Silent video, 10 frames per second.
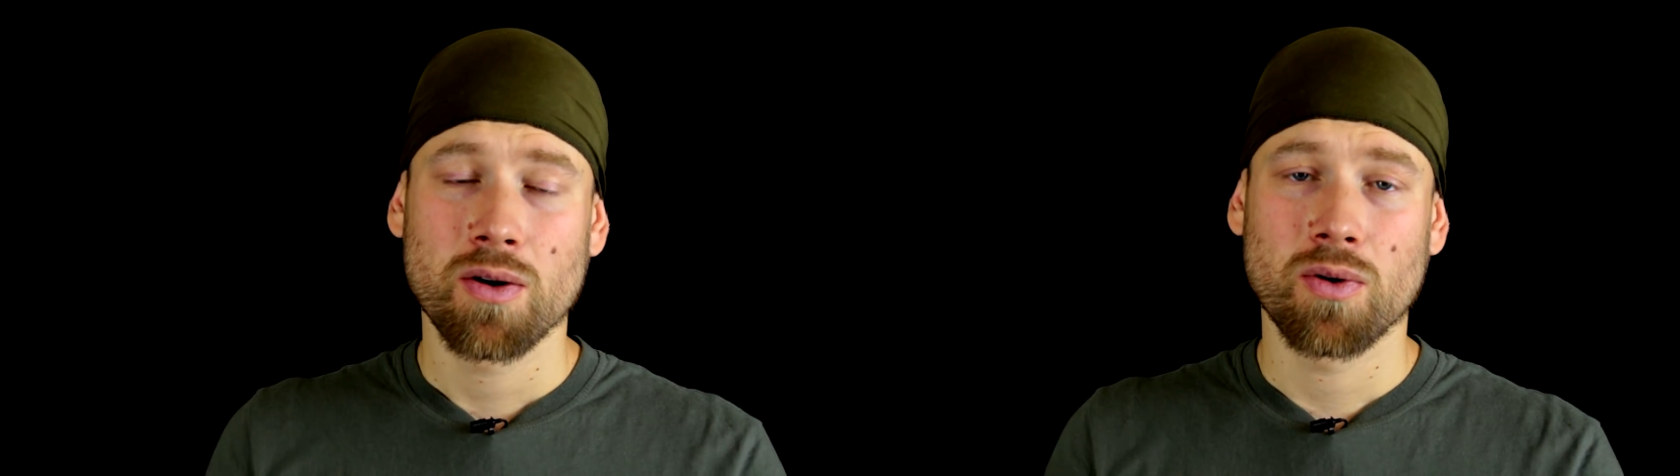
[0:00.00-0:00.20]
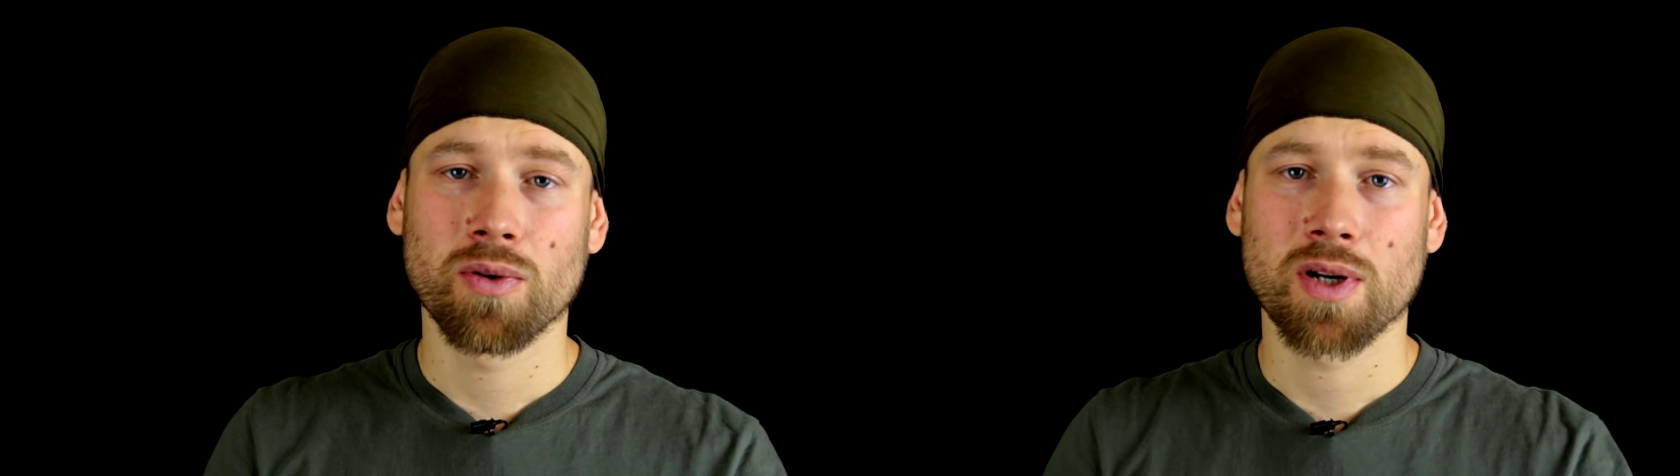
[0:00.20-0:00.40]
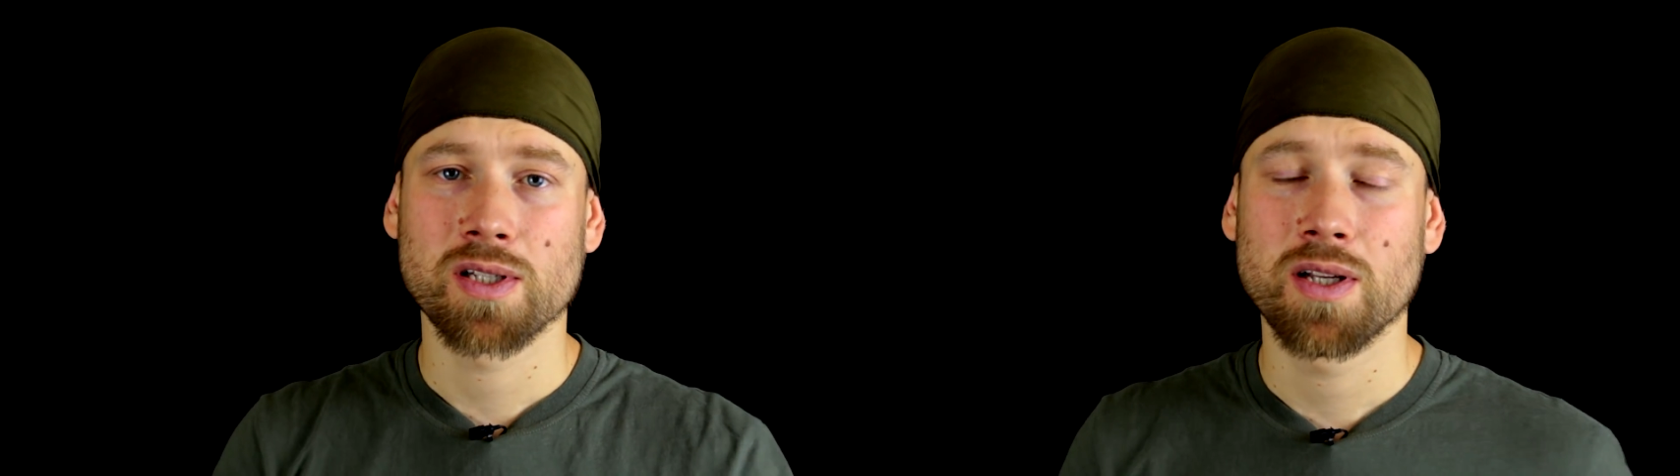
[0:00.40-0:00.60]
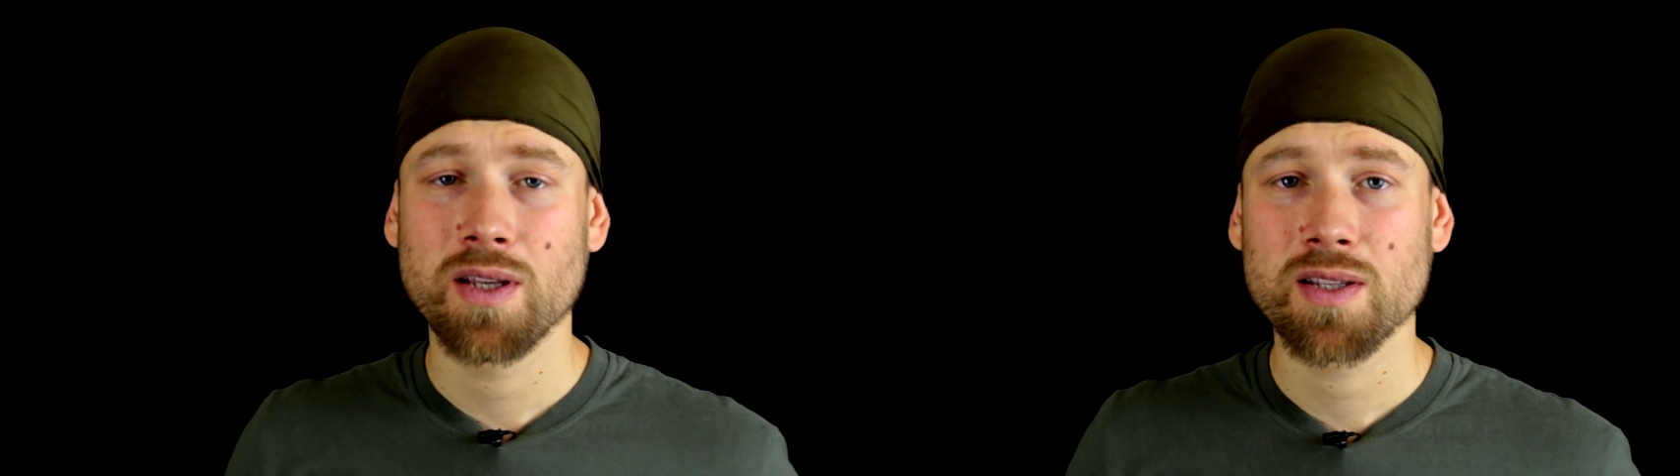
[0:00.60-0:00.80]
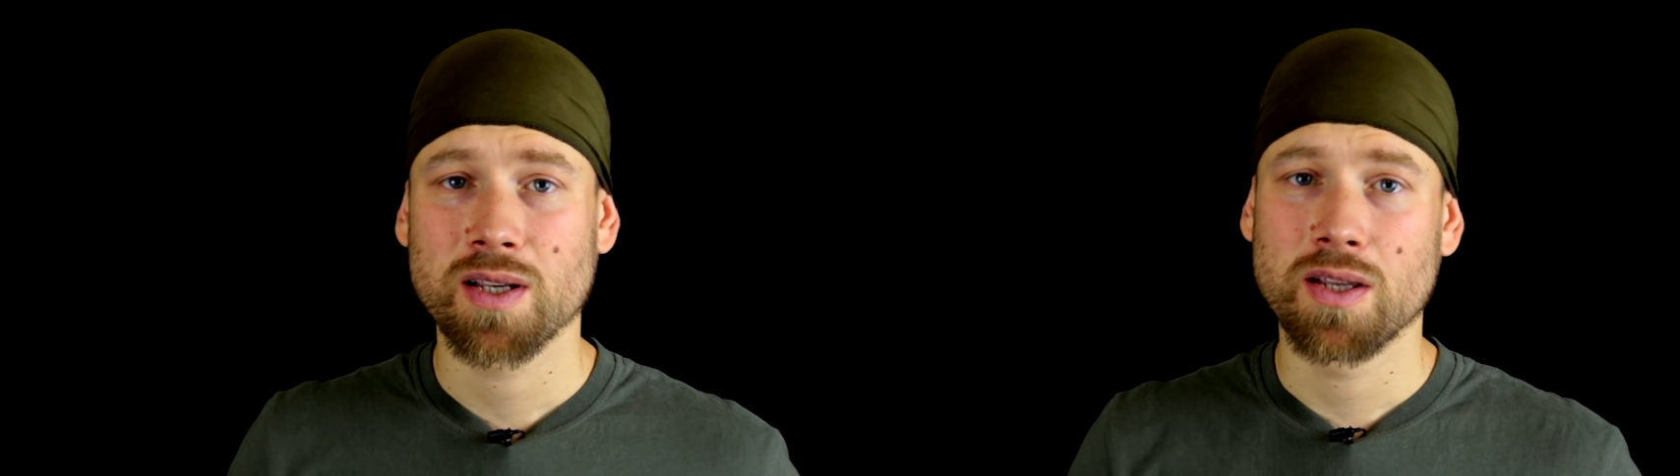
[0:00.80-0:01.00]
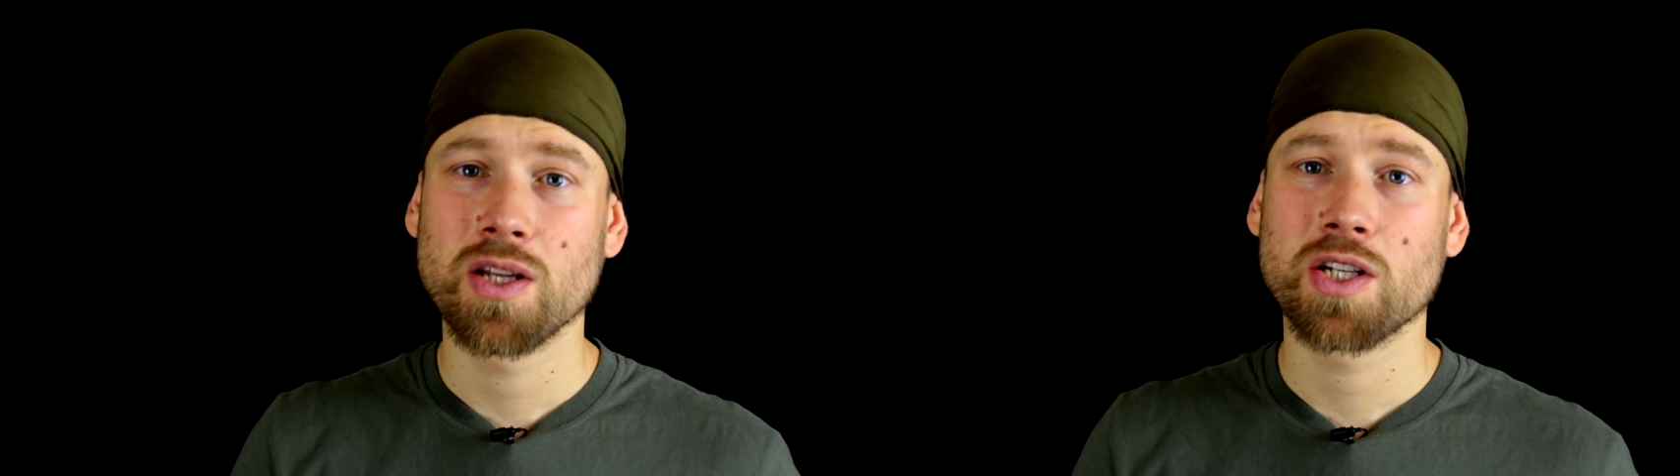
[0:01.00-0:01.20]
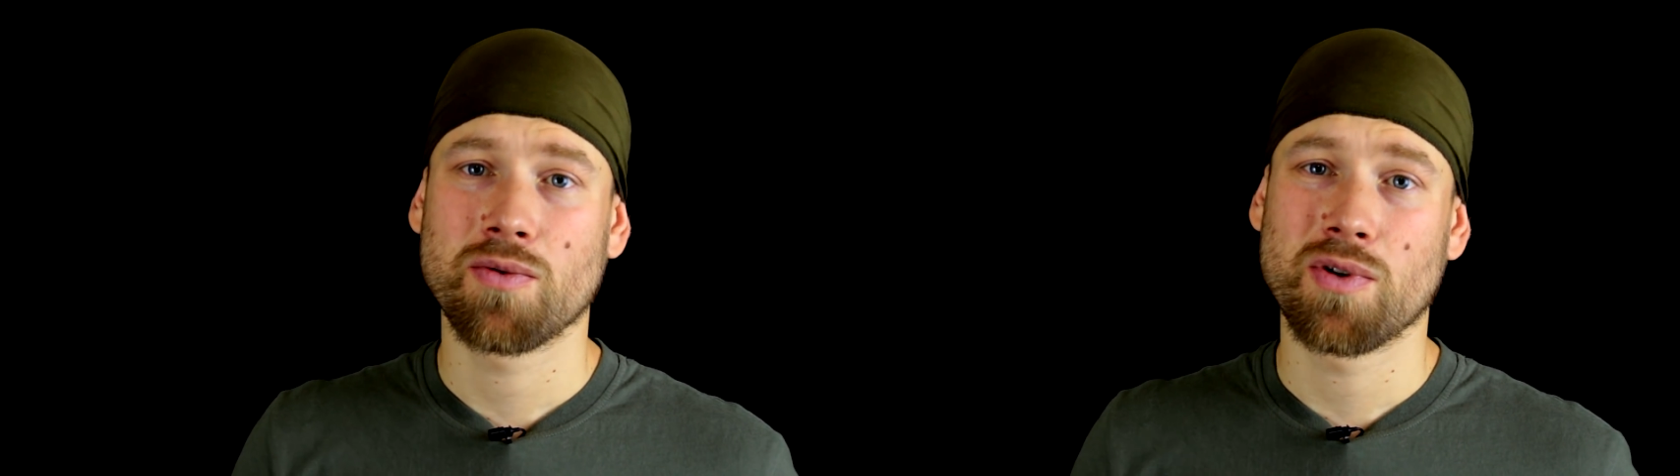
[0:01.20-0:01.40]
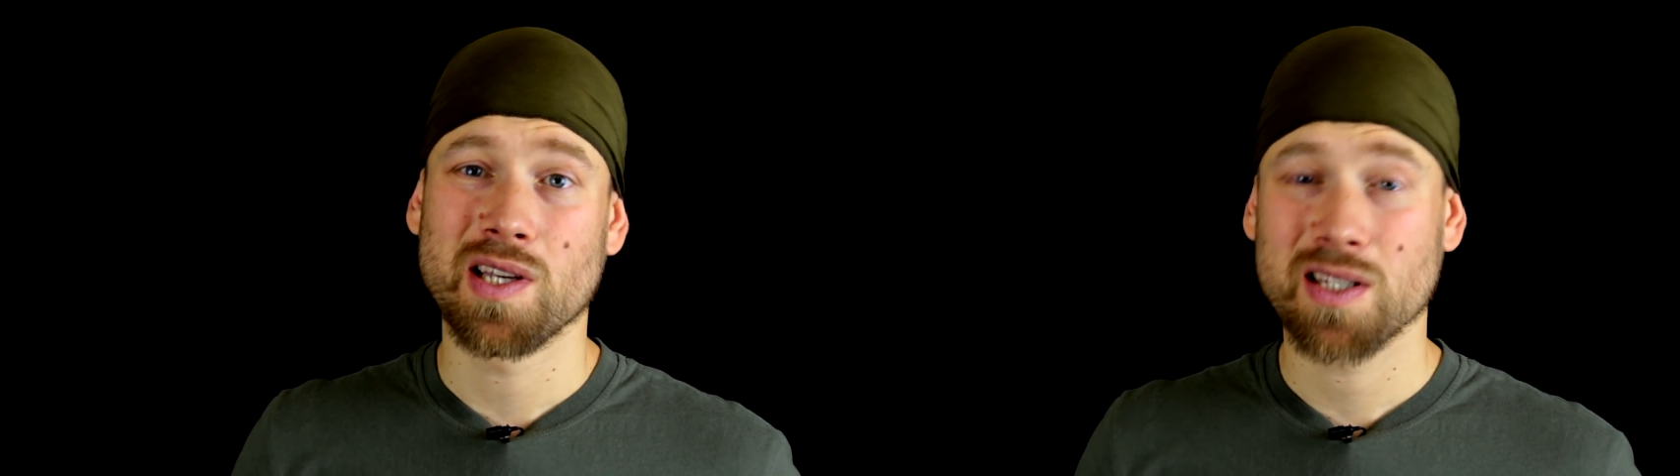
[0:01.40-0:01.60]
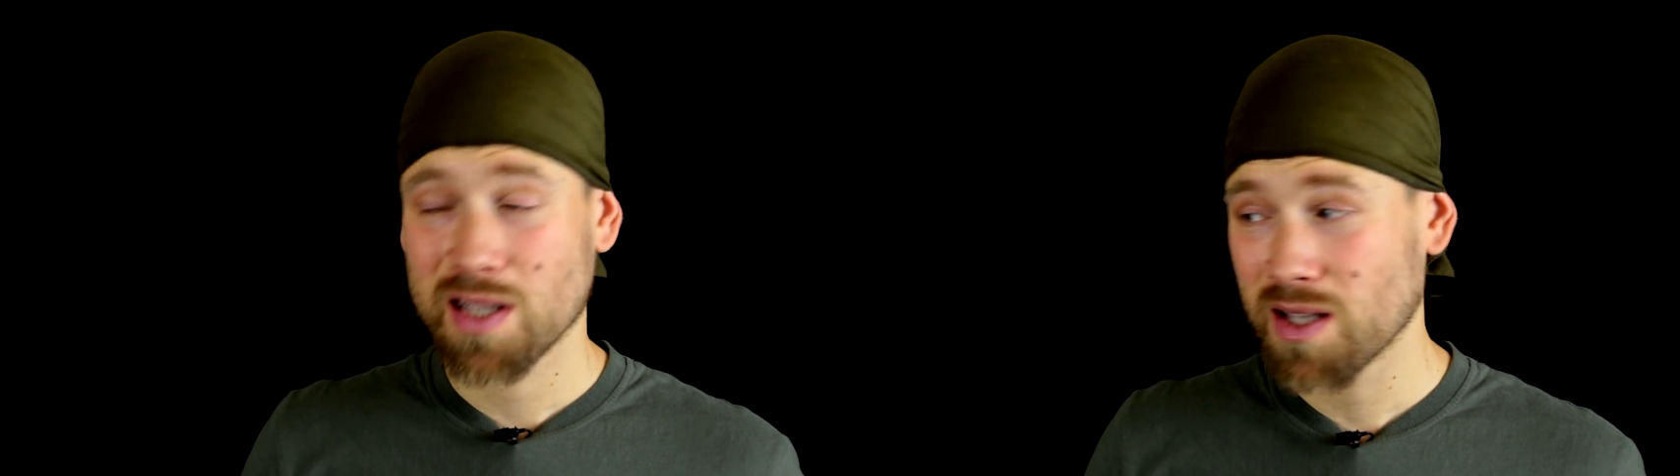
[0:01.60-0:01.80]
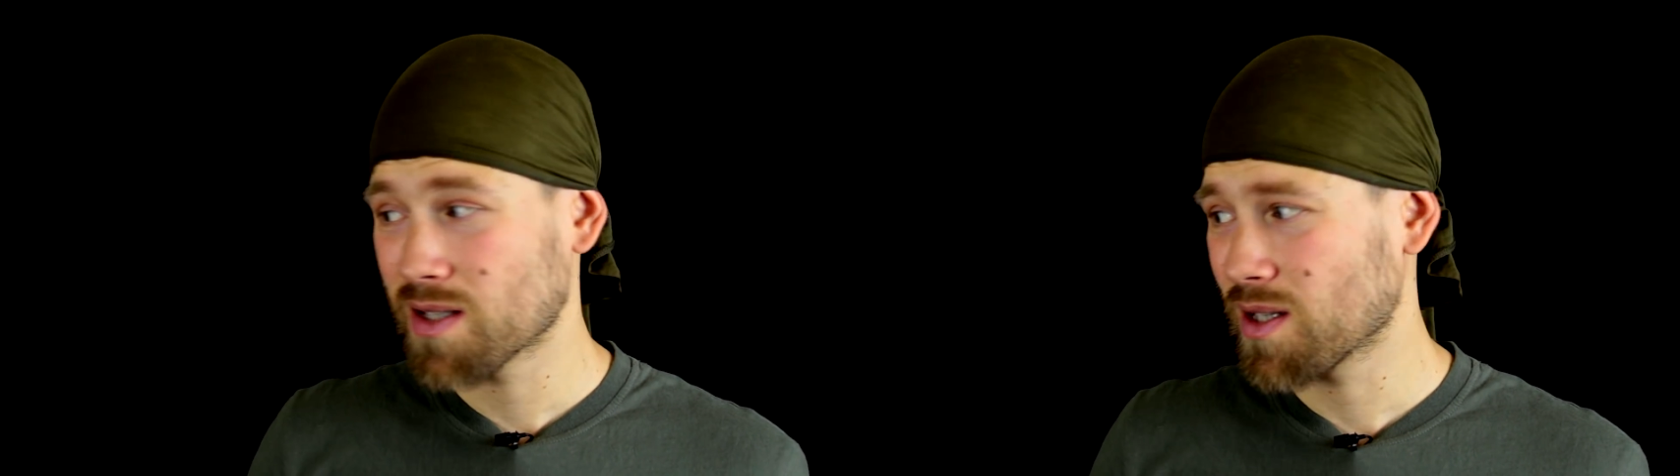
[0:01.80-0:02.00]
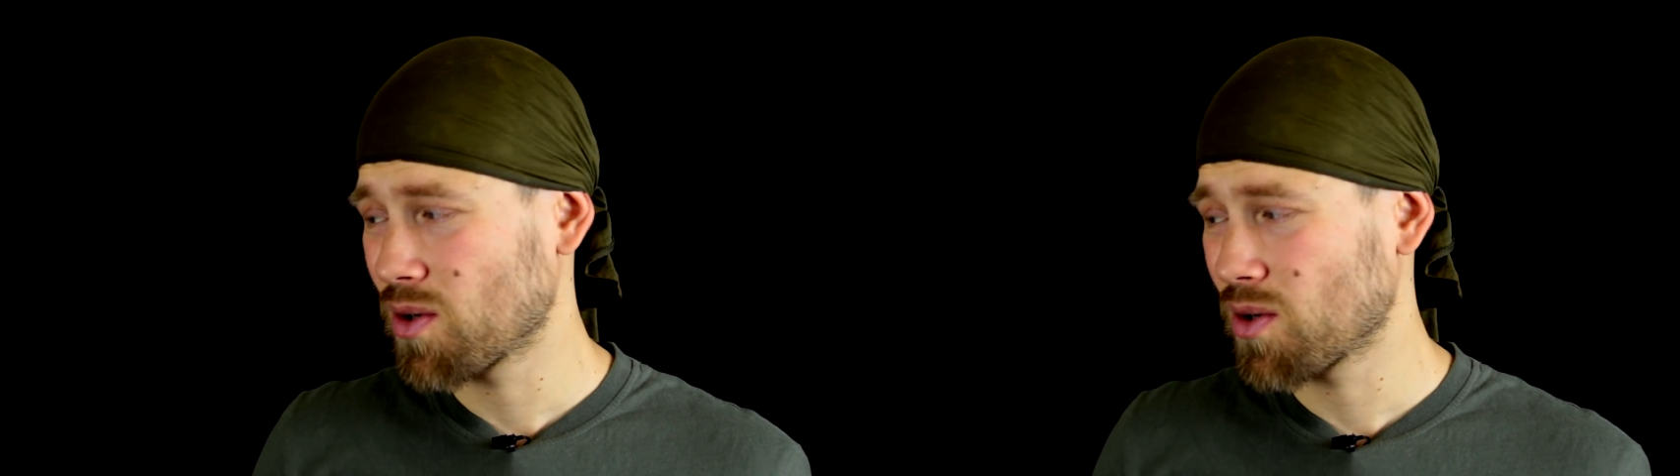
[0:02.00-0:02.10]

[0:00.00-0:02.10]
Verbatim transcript: он разлетится и ничего не останется,